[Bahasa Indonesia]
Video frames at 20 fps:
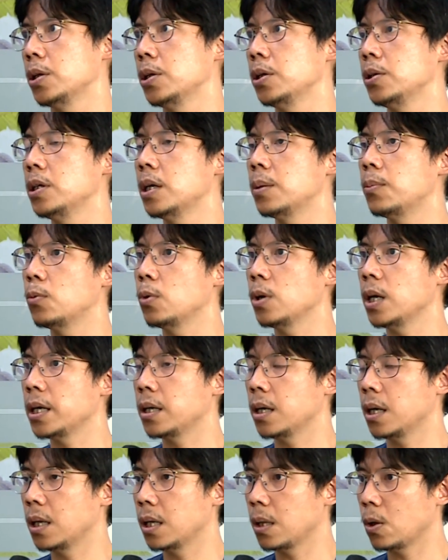Jadi dia
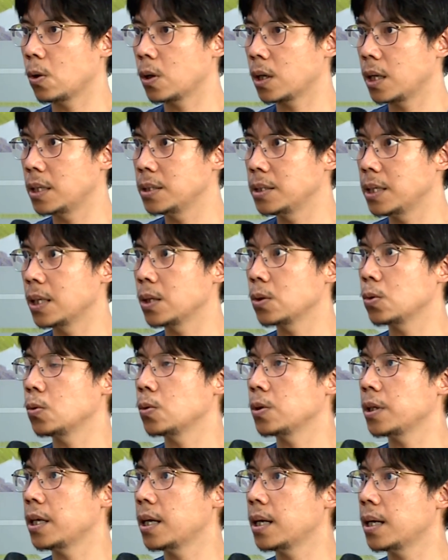mulai gagal organ
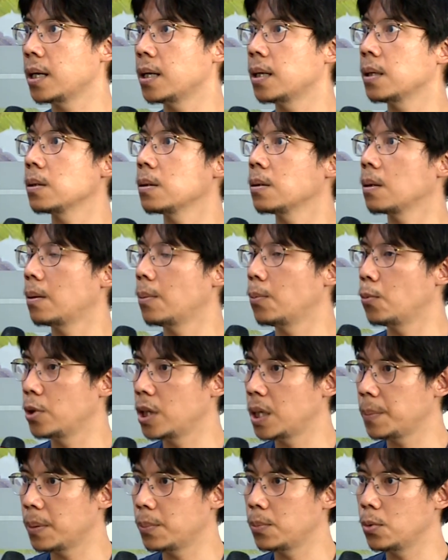jantungnya,
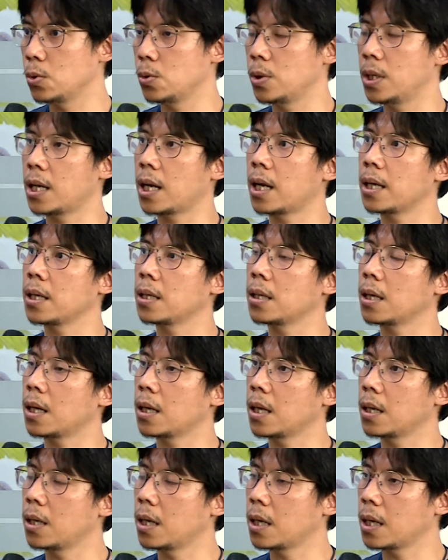kemudian pembuluh darahnya
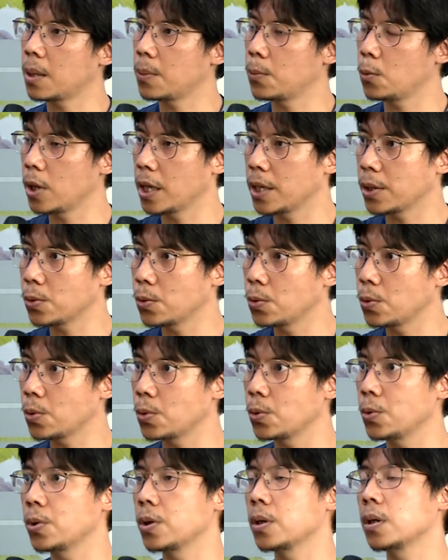tekanan darah mulai
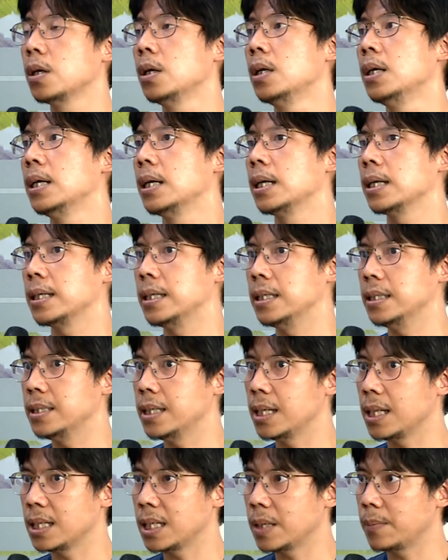turun,
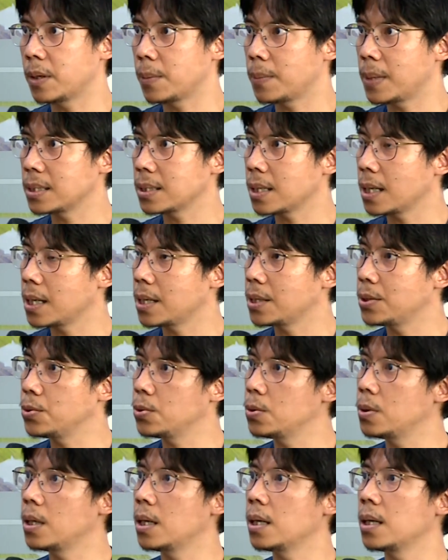ginjalnya bermasalah
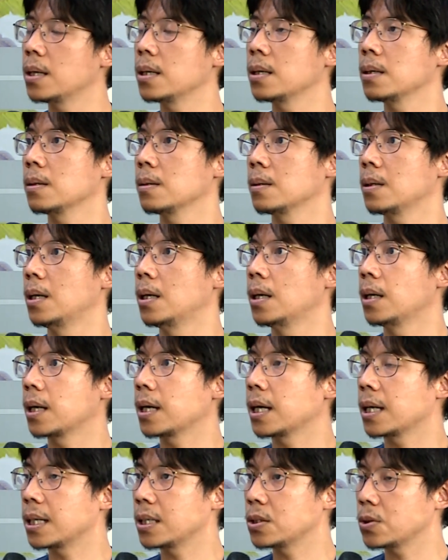juga e,
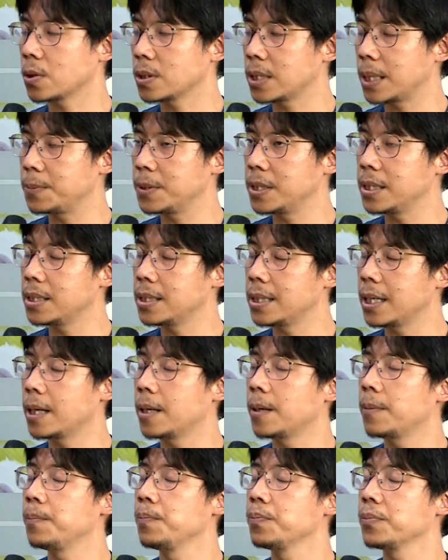karena shock
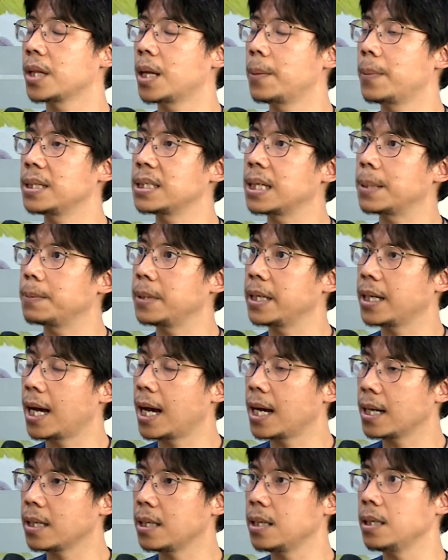sepsisnya, namanya
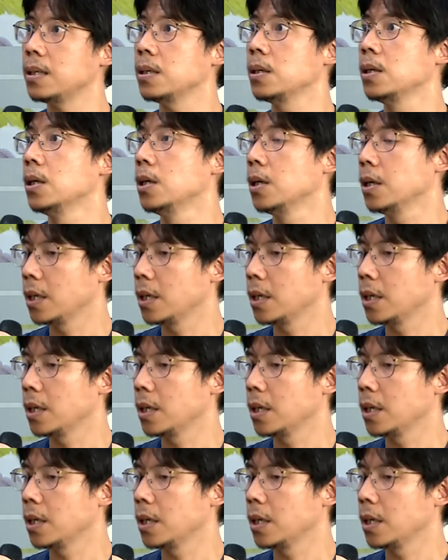septic aki.